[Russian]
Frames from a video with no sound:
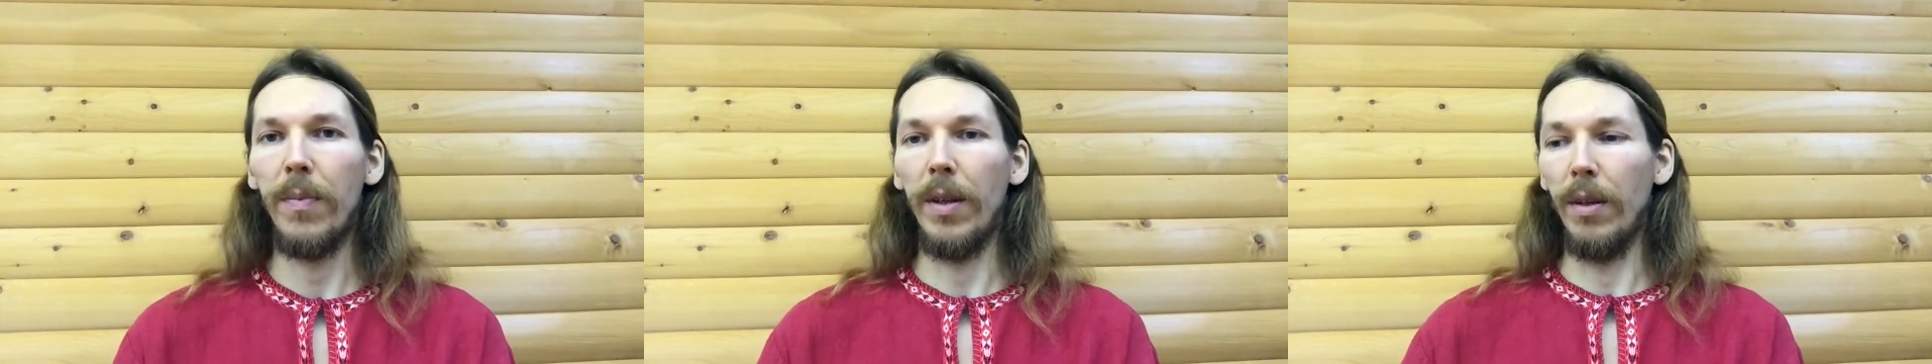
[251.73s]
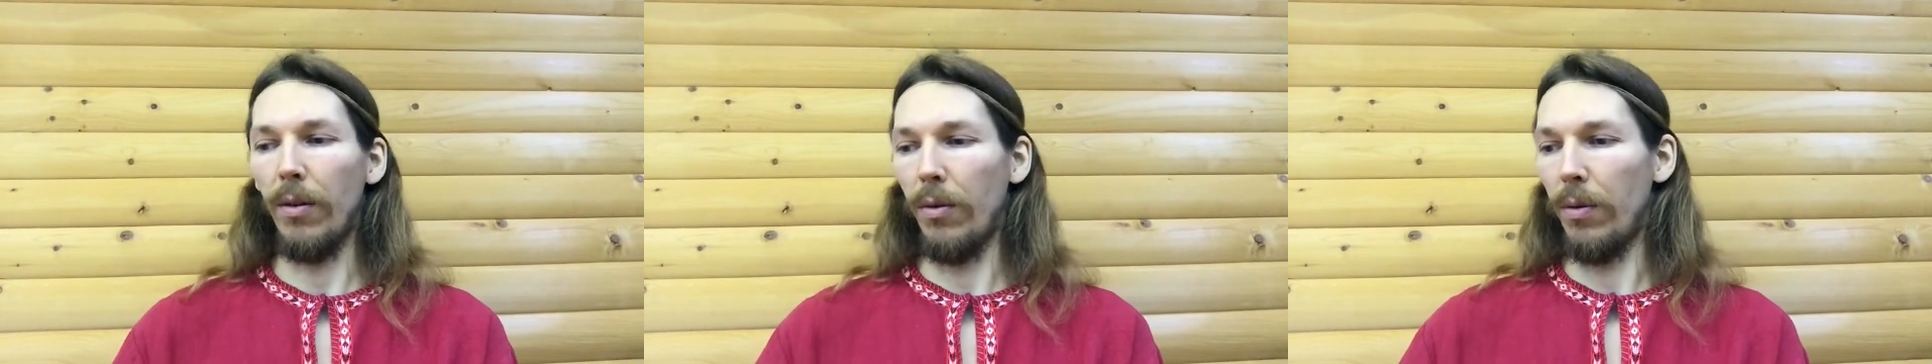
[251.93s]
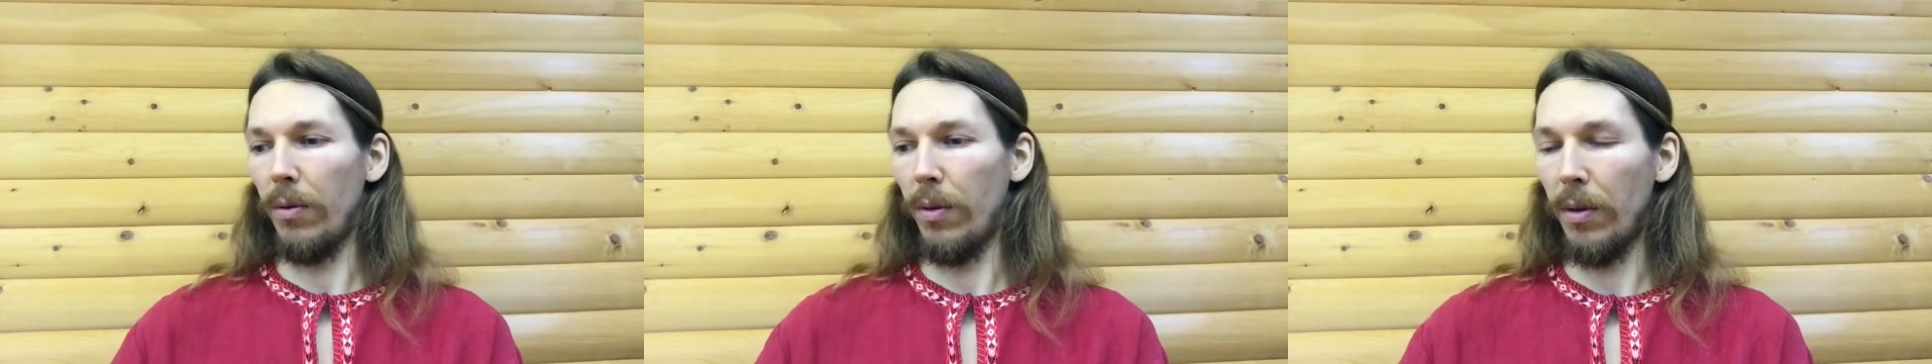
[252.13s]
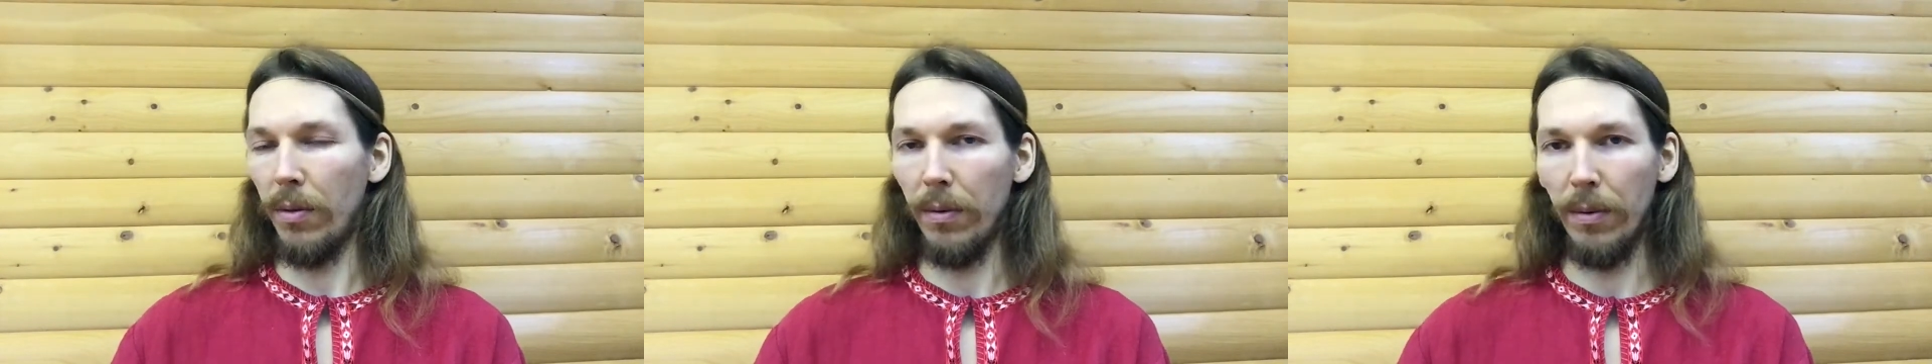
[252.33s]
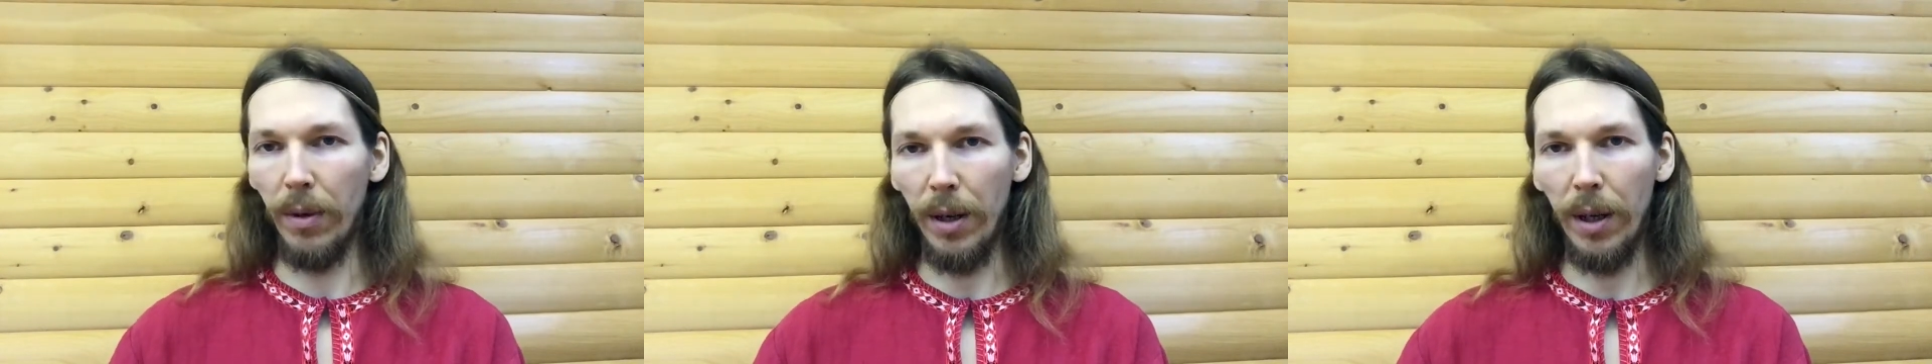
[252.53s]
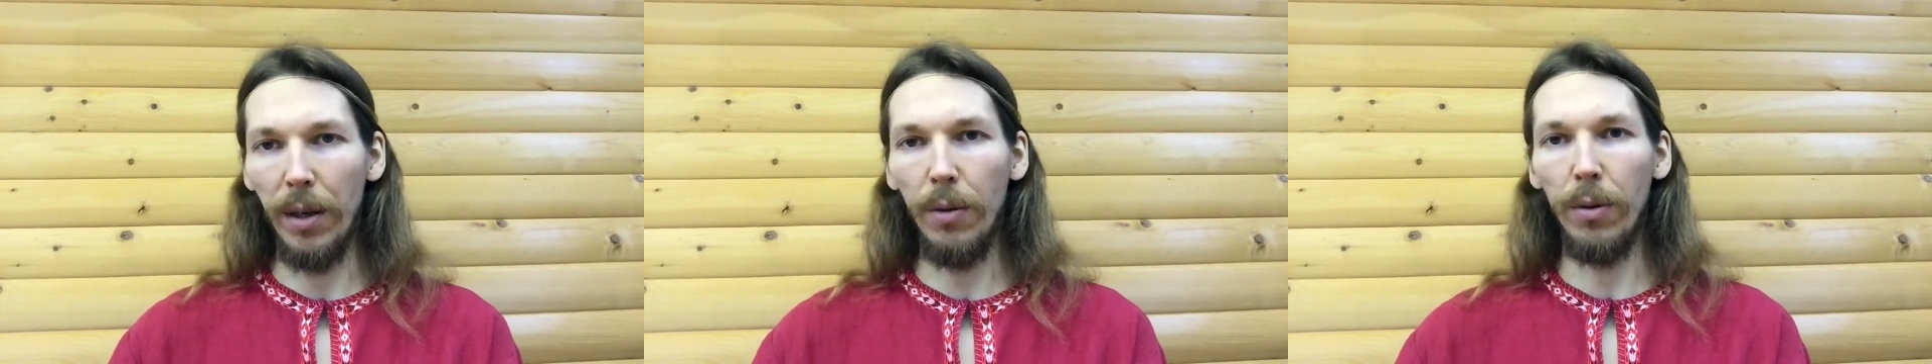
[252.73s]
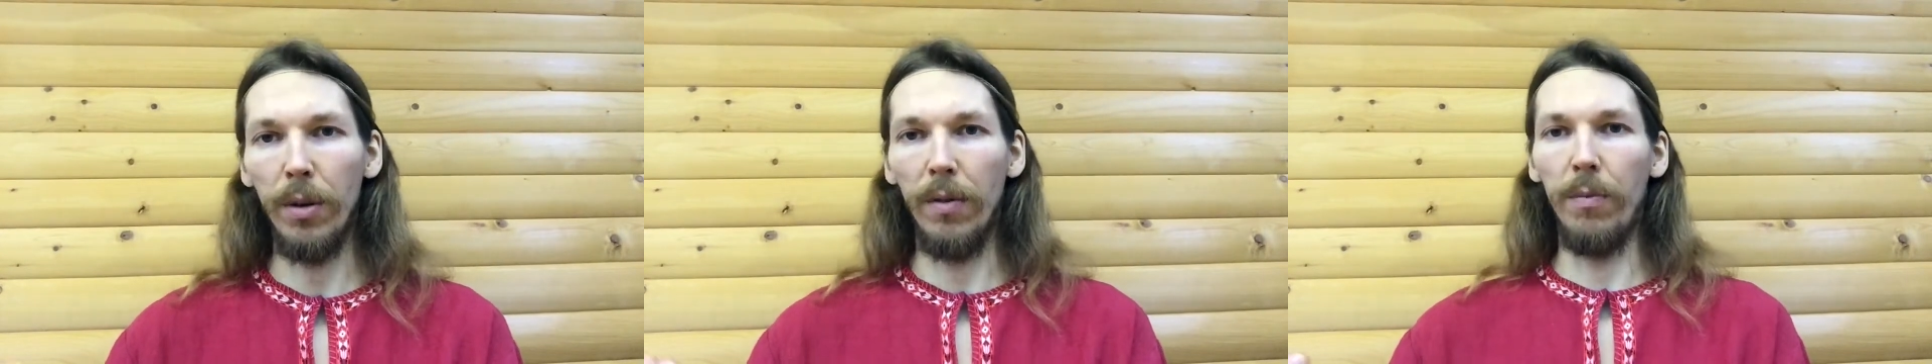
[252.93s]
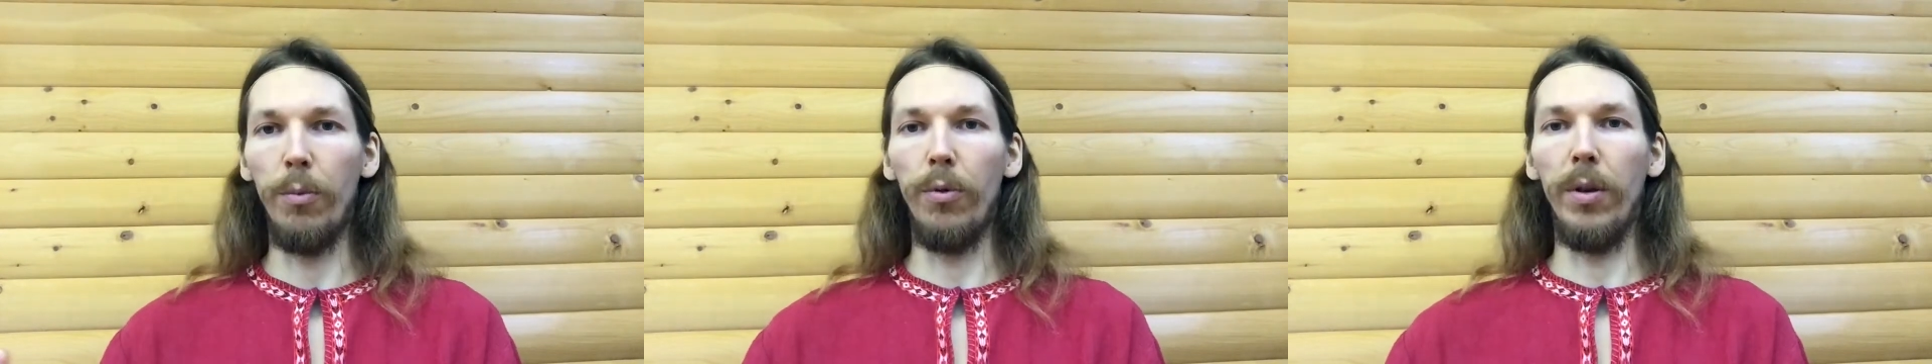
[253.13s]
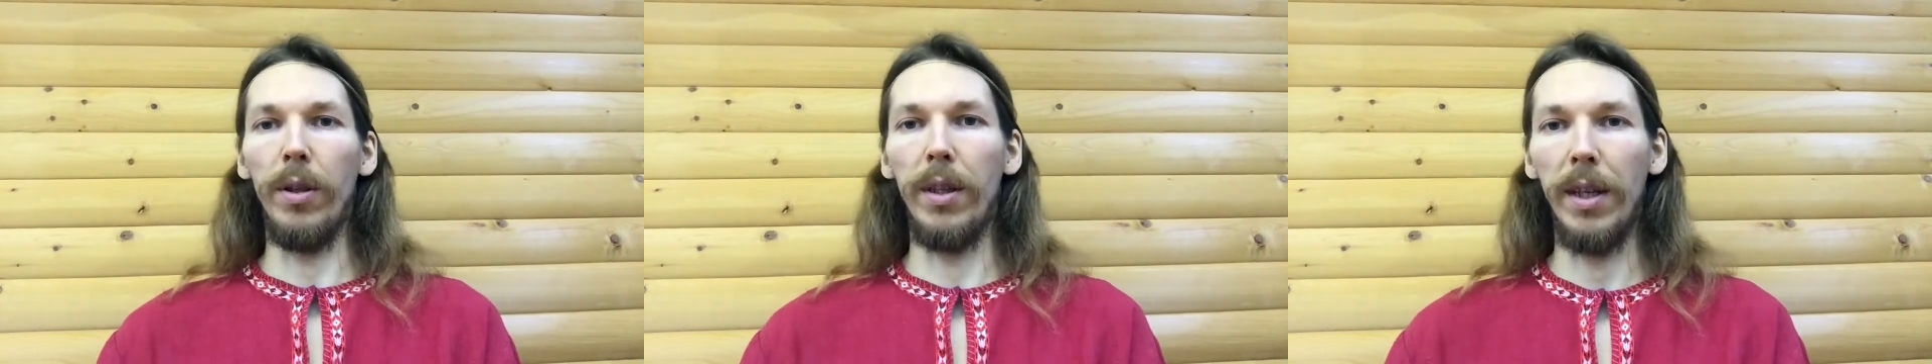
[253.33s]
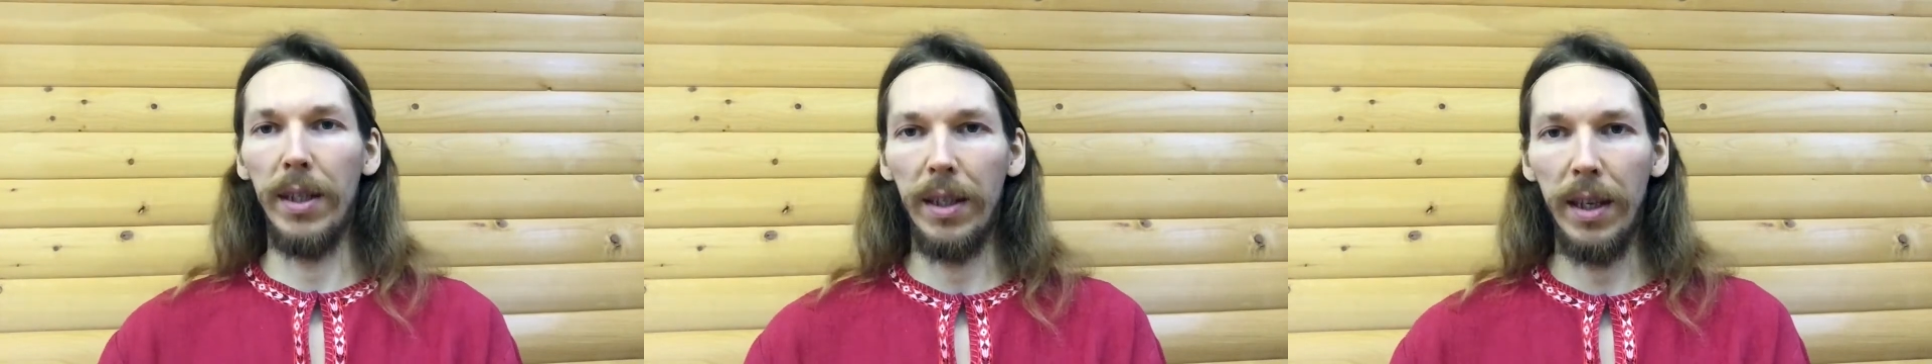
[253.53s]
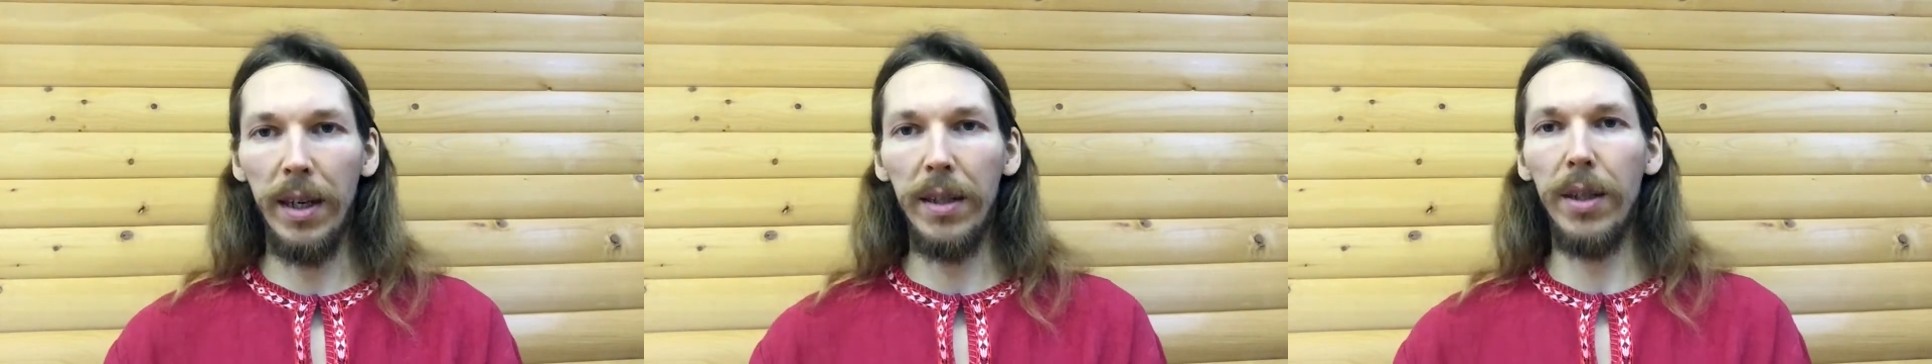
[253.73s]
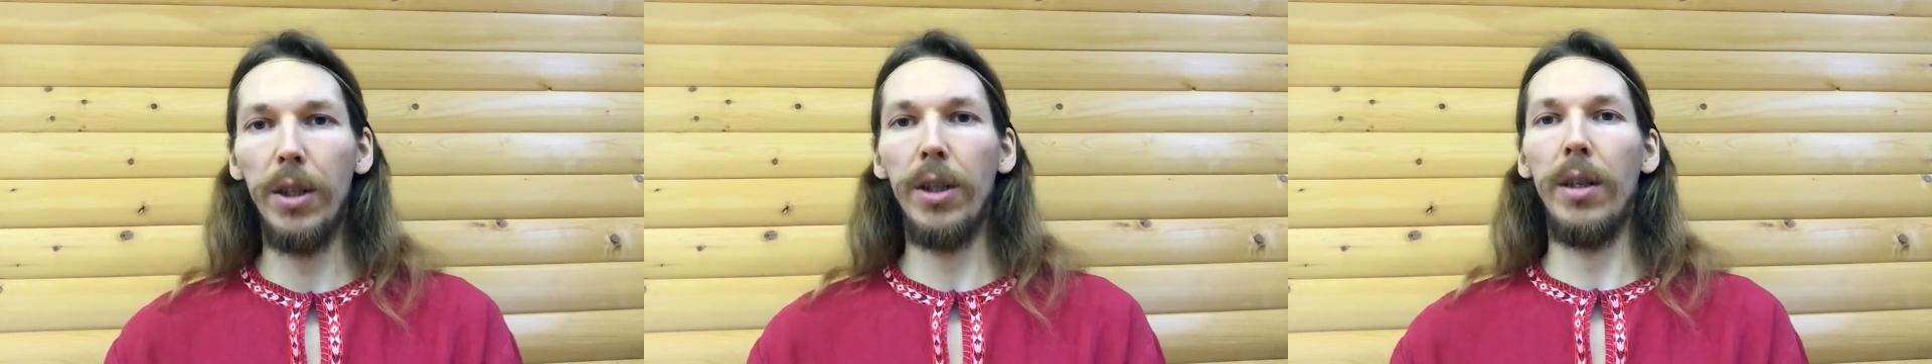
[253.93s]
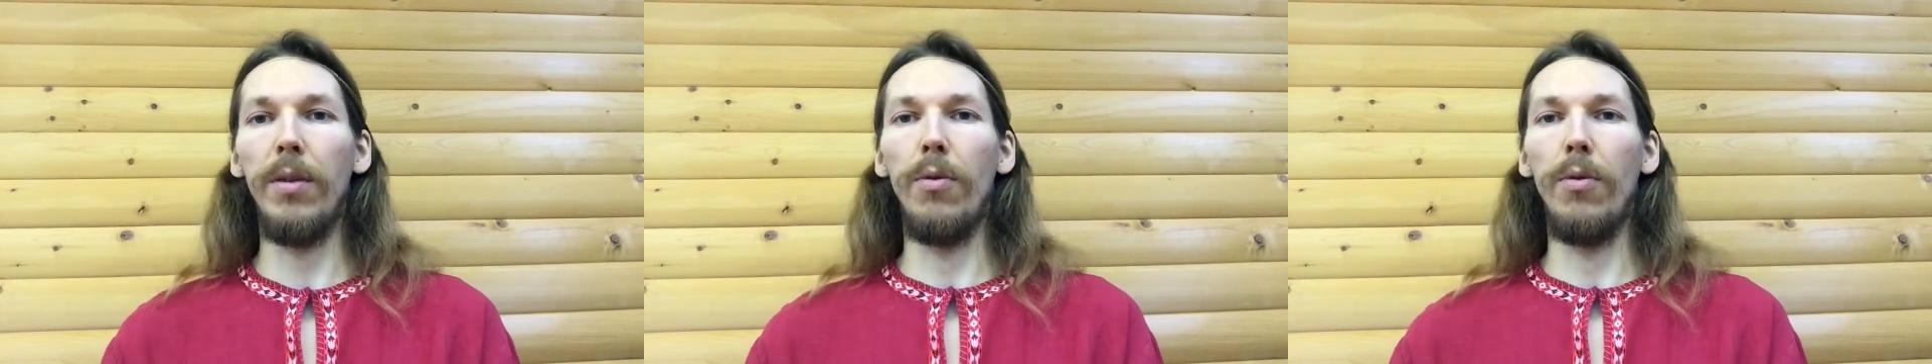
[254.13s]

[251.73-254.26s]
э, регионов будет достаточно,